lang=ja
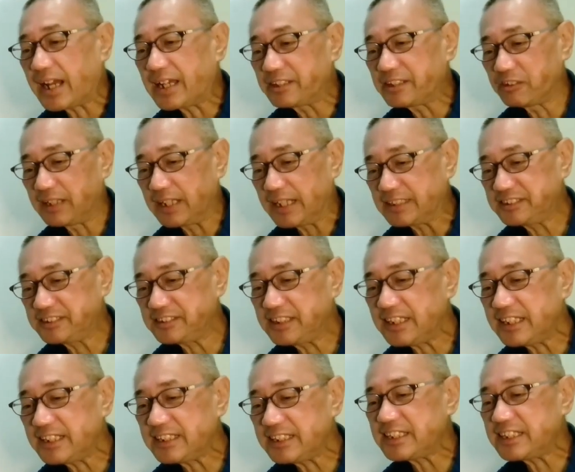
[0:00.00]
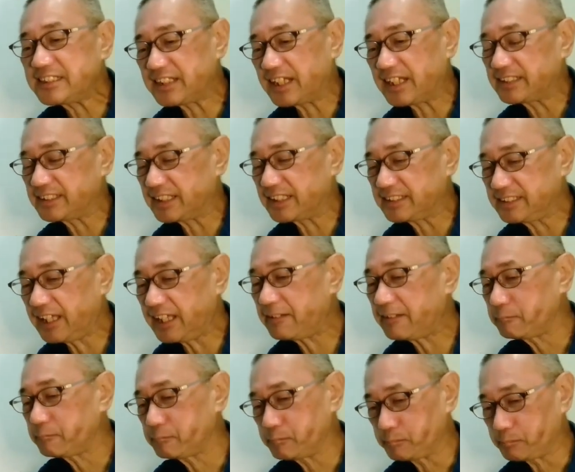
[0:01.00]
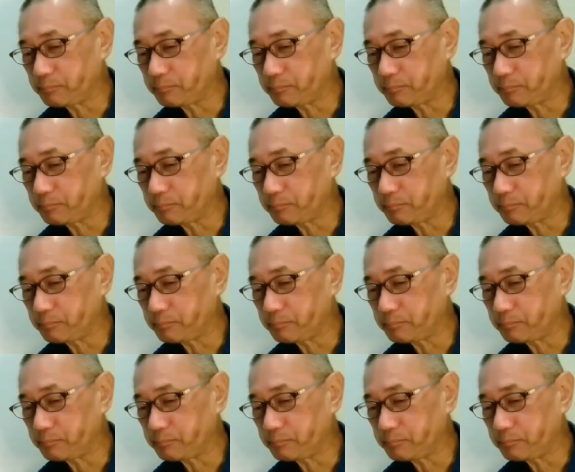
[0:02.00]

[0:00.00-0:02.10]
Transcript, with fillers: んかあの、SDGs なんだって。